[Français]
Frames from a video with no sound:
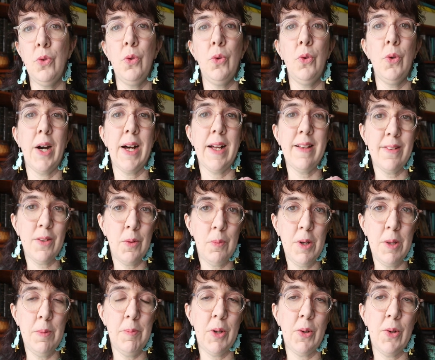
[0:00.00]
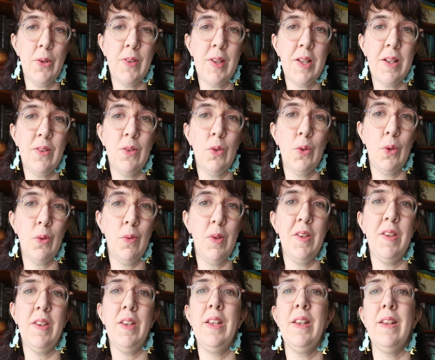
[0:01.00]
de rassembler mes recettes de
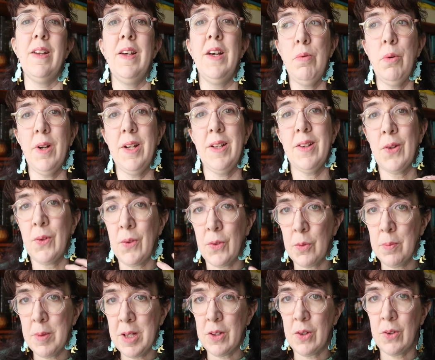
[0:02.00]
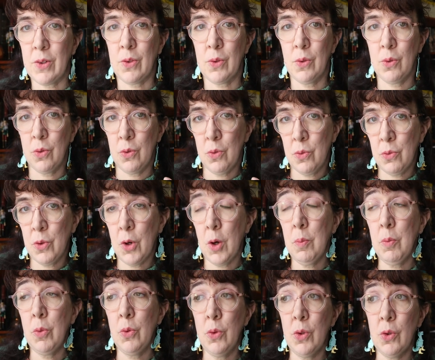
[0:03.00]
cuisine pour les transmettre sous une
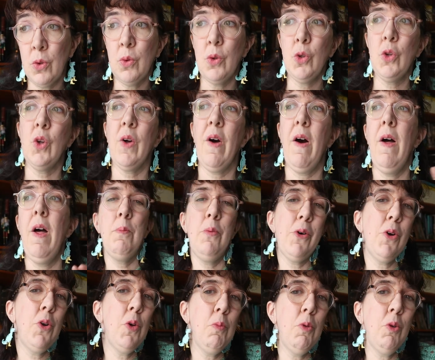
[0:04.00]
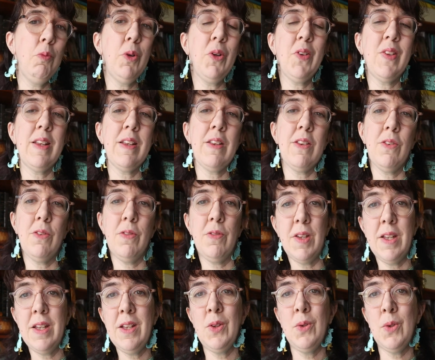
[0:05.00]
forme ou une autre. Pour le moment, ça se
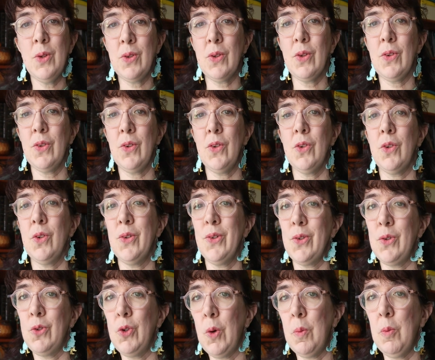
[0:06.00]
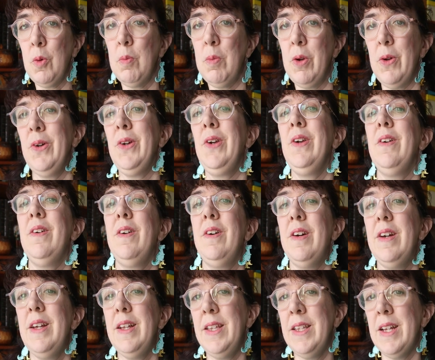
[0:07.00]
fait de temps en temps sur mon blog
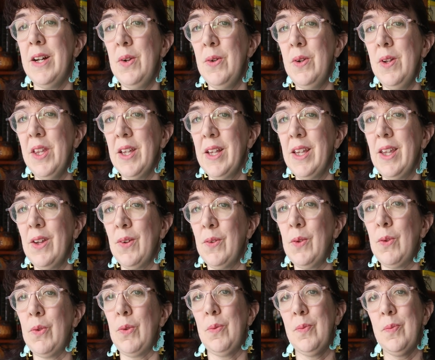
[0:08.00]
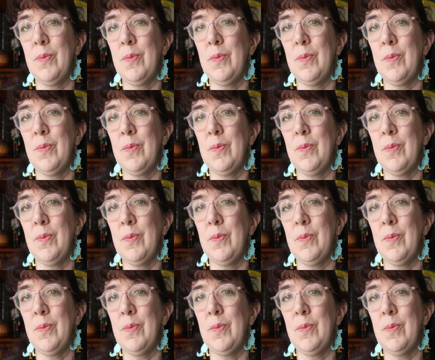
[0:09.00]
il y a le lien qui est en dessous.